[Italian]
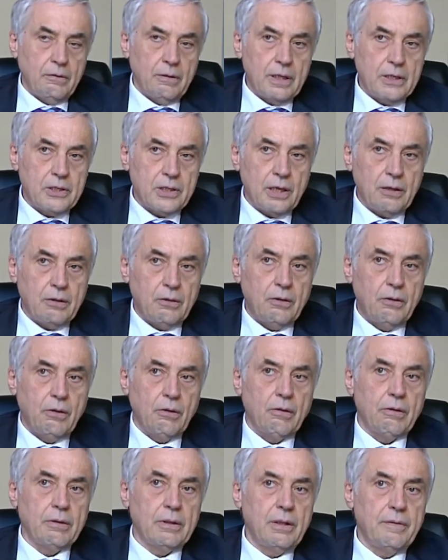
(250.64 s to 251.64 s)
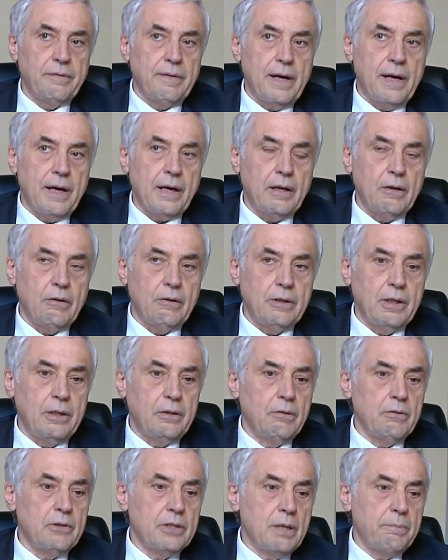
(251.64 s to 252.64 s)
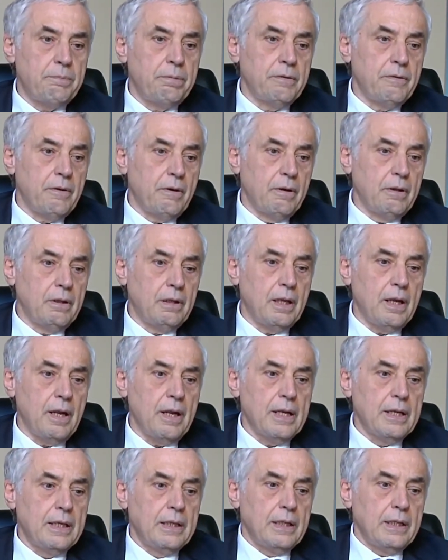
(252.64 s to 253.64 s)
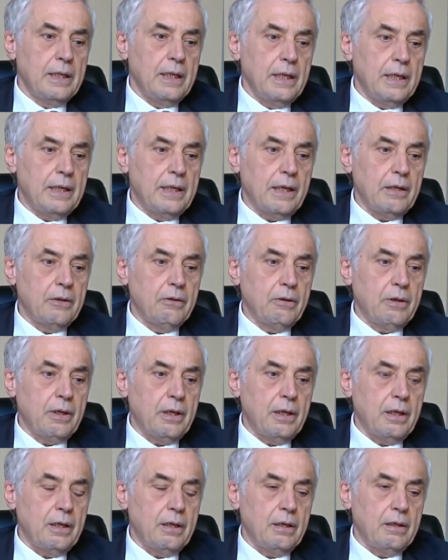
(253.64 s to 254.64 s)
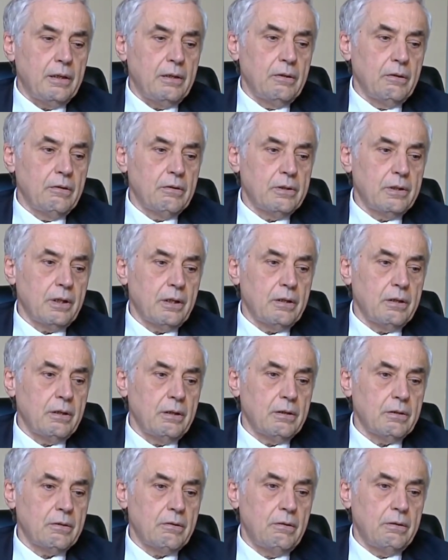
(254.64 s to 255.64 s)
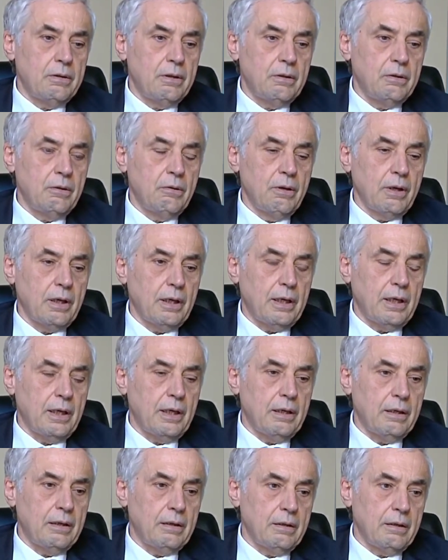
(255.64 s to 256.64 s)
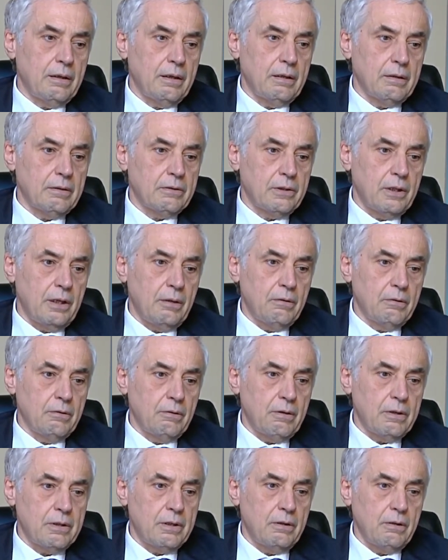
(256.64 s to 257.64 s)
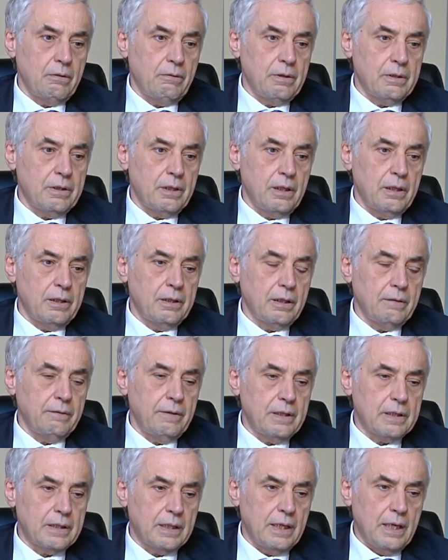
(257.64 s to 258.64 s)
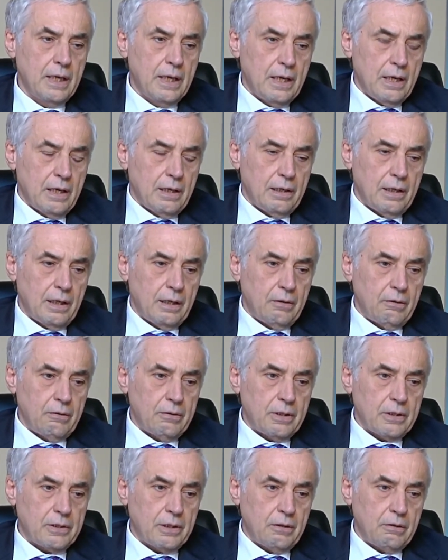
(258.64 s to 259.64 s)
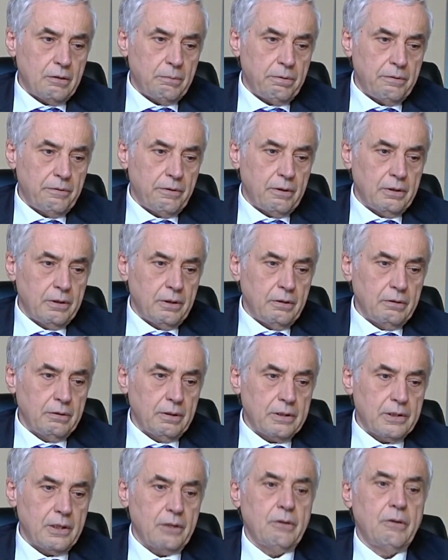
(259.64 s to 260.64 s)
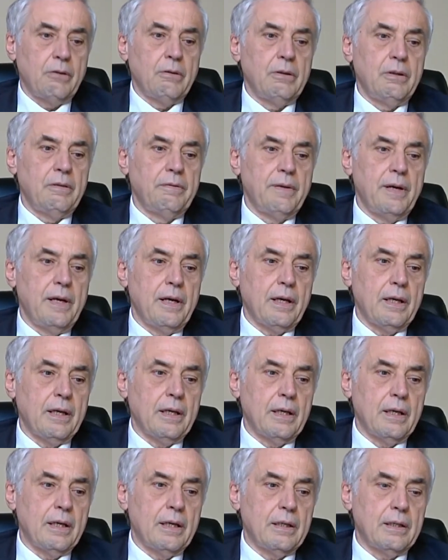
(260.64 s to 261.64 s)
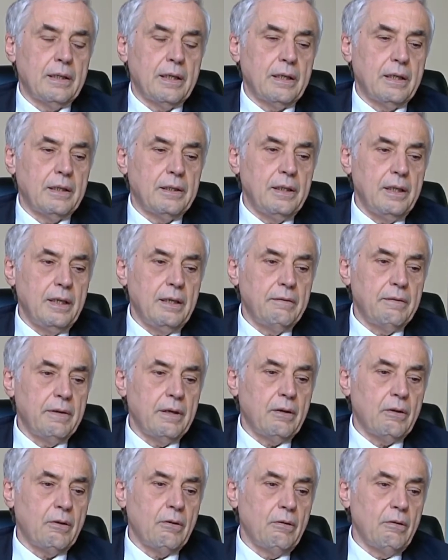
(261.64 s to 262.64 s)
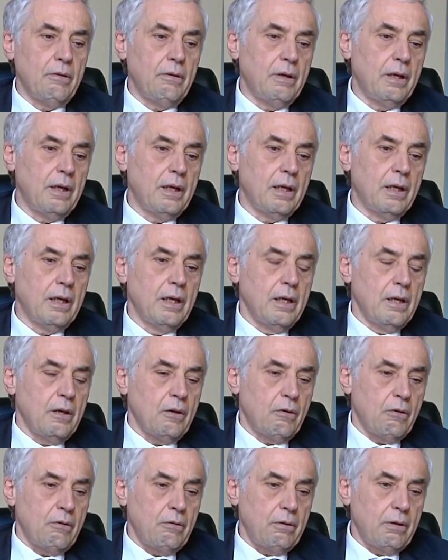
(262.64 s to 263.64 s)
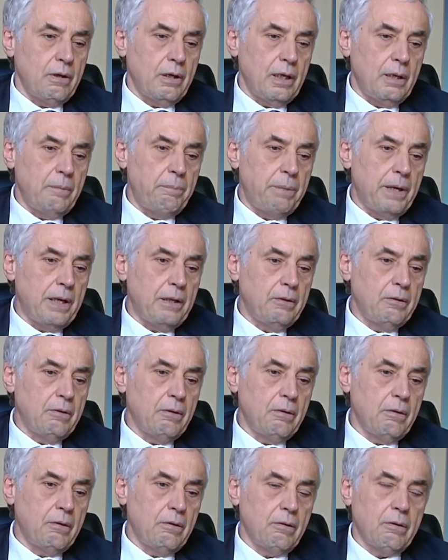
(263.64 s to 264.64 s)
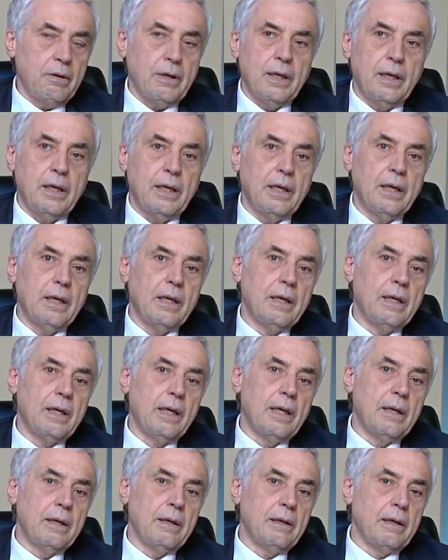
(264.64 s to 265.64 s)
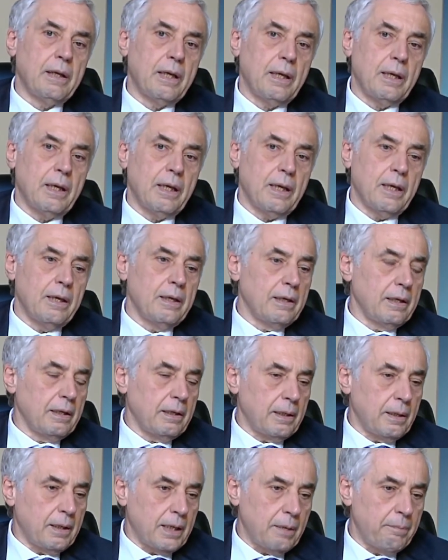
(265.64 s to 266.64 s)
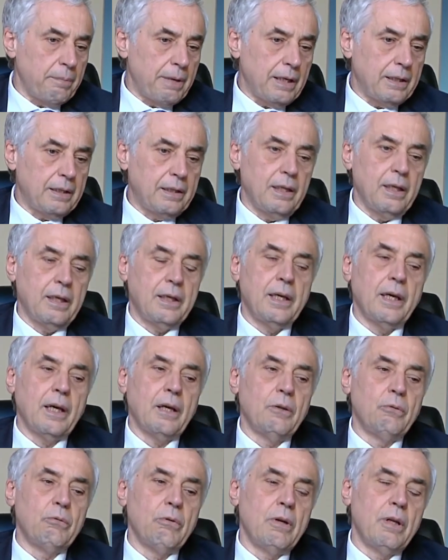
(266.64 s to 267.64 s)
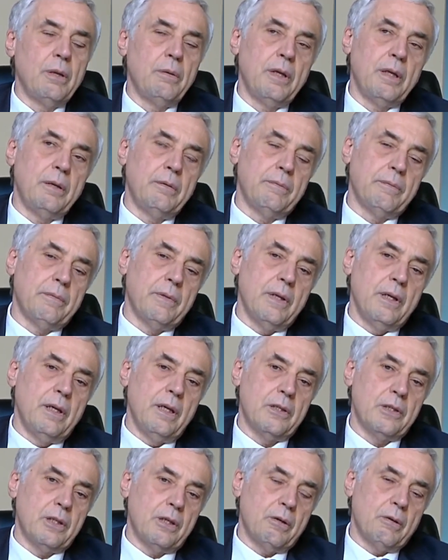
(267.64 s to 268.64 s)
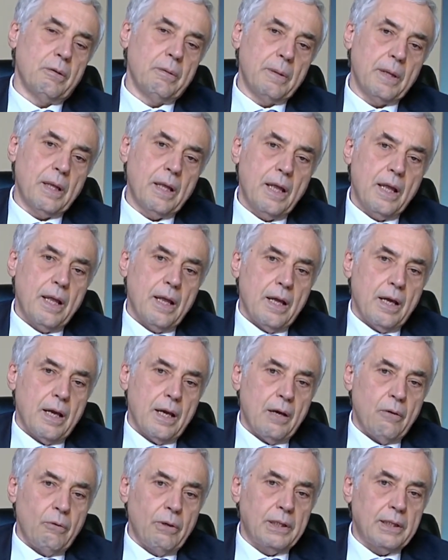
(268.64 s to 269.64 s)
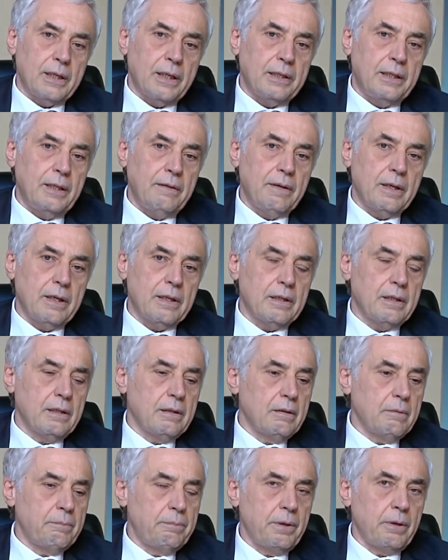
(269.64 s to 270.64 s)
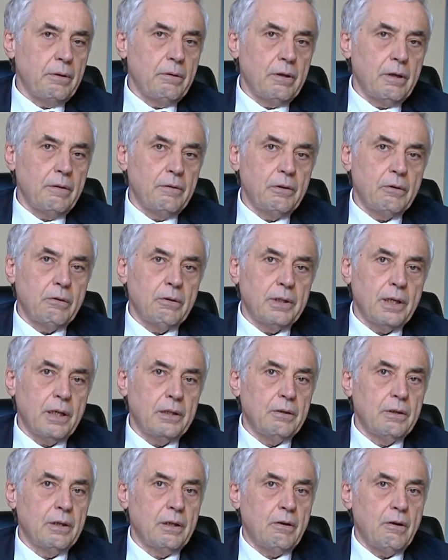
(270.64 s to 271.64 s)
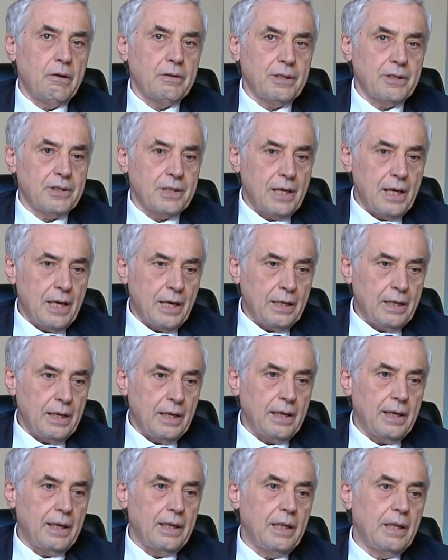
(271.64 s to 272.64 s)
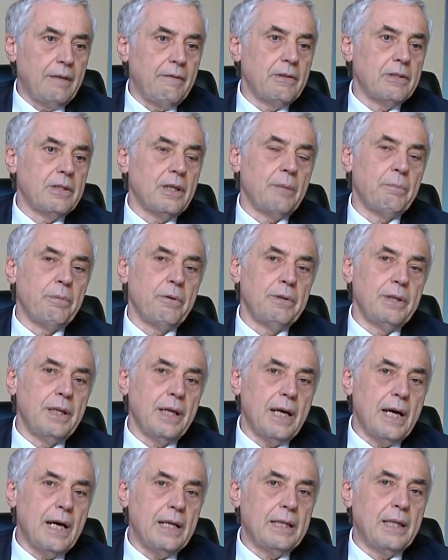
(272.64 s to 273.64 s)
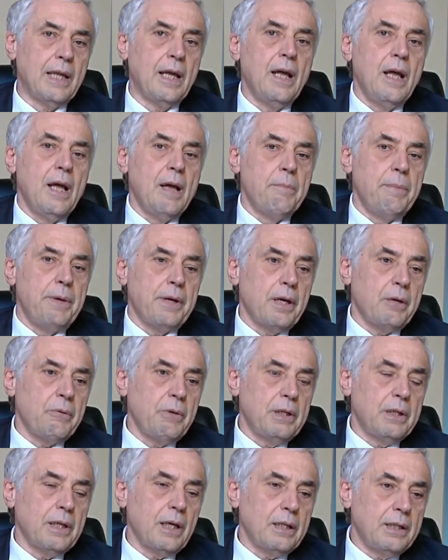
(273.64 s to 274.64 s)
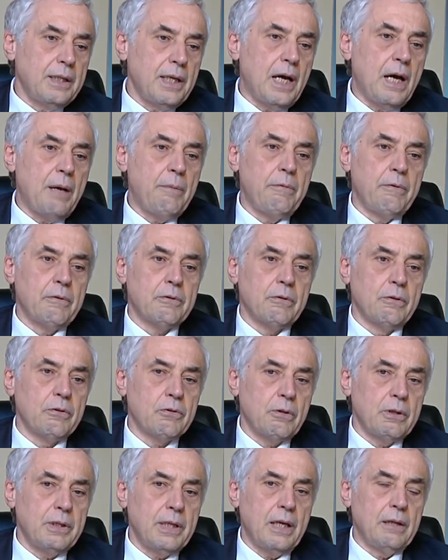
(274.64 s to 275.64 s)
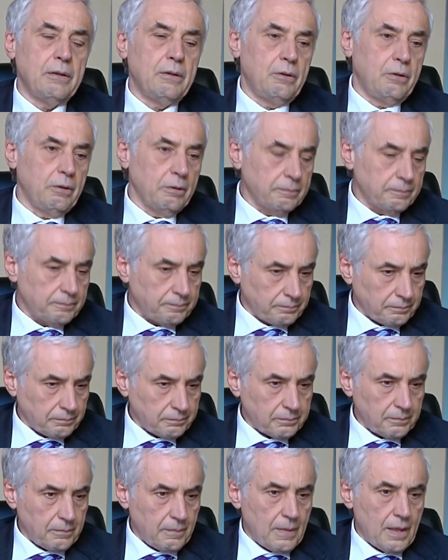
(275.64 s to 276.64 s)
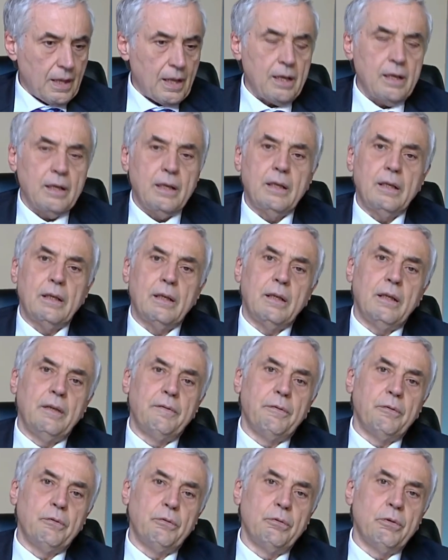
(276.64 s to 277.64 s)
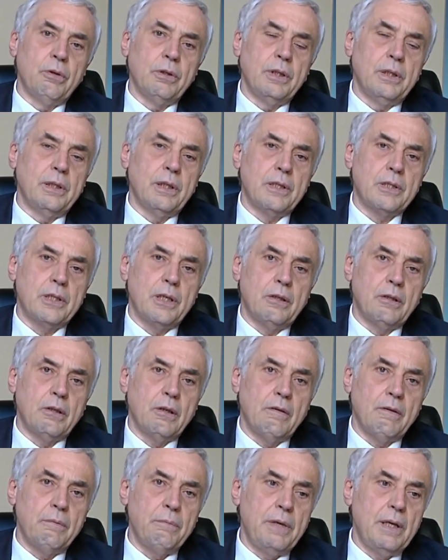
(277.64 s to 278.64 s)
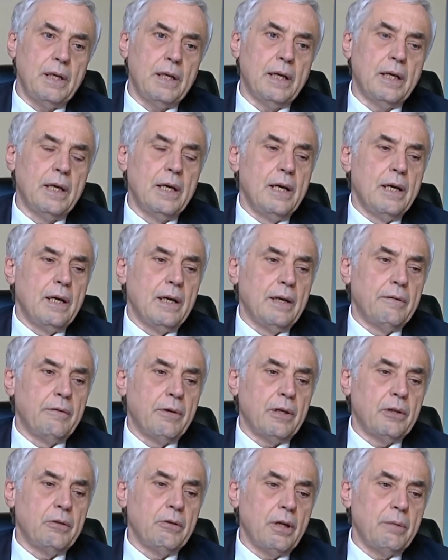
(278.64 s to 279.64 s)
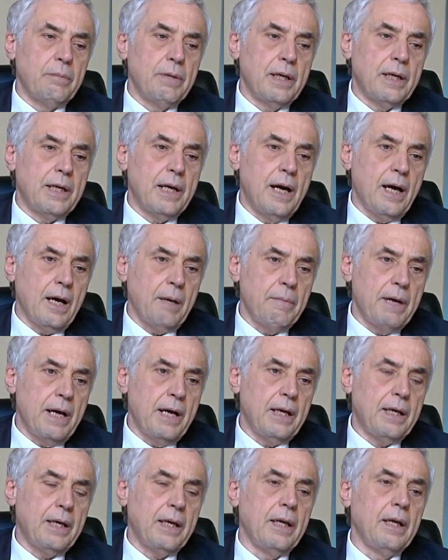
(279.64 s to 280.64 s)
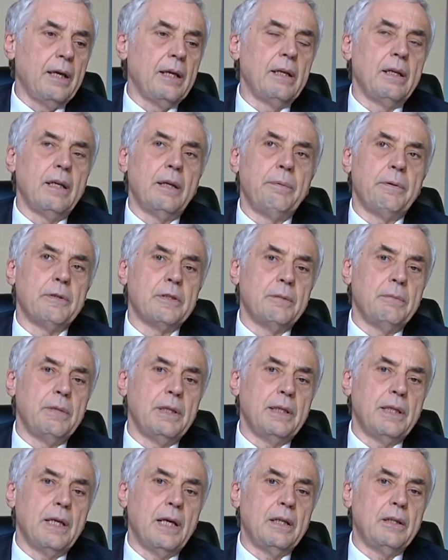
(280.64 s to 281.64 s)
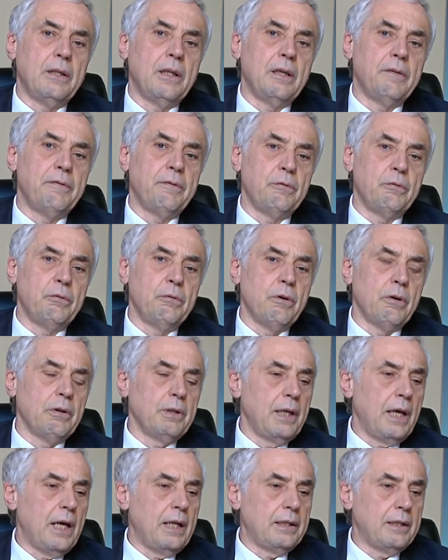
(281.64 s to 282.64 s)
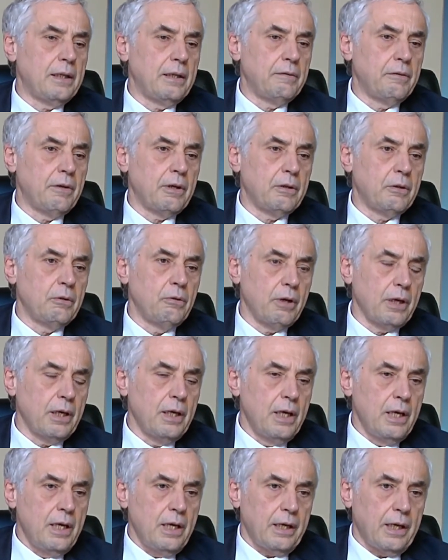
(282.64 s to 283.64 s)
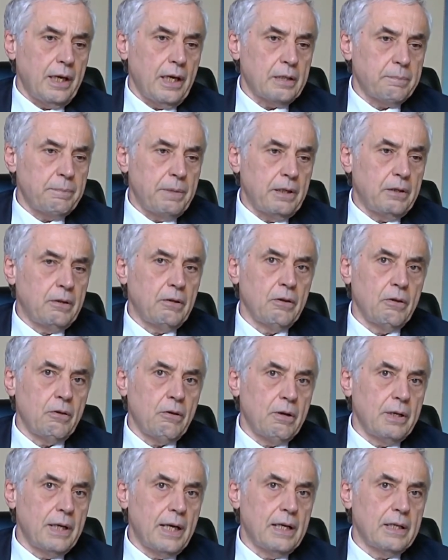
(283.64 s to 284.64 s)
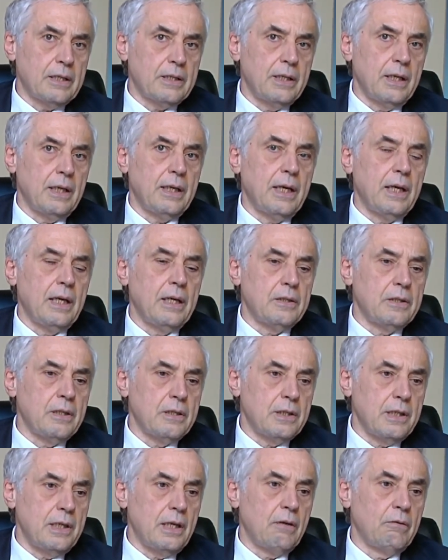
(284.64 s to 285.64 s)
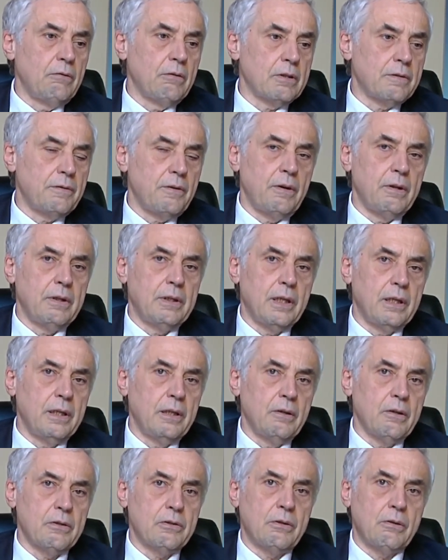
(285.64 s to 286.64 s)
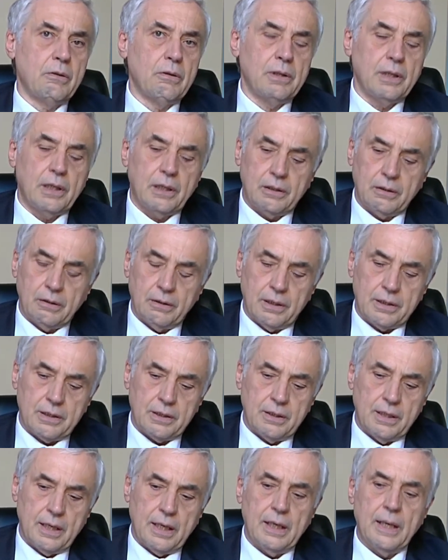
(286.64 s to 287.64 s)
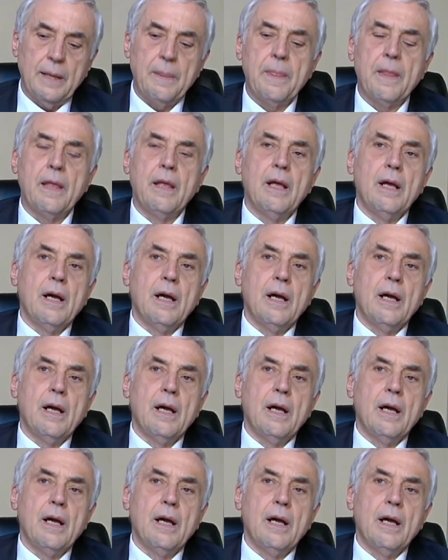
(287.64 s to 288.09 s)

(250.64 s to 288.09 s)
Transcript: non accetto di fare, l'ho detto già più volte e credo che eh, i nostri ascoltatori che eh, seguono queste, queste interviste l'hanno già sentito più volte, io non accetto di fare eh, trattative con, eh, con, il pendolo che, che, che, che batte e che rintuona i secondi. una trattativa eh, per un rinnovo del contratto è una cosa seria che deve essere ponderata perché qui trattiamo non soltanto eh, il futuro di 309.000 lavoratori bancari, ma anche la possibilità del futuro di altri lavoratori che aspettano con ansia che ci sia una svolta nel nostro contratto nazionale.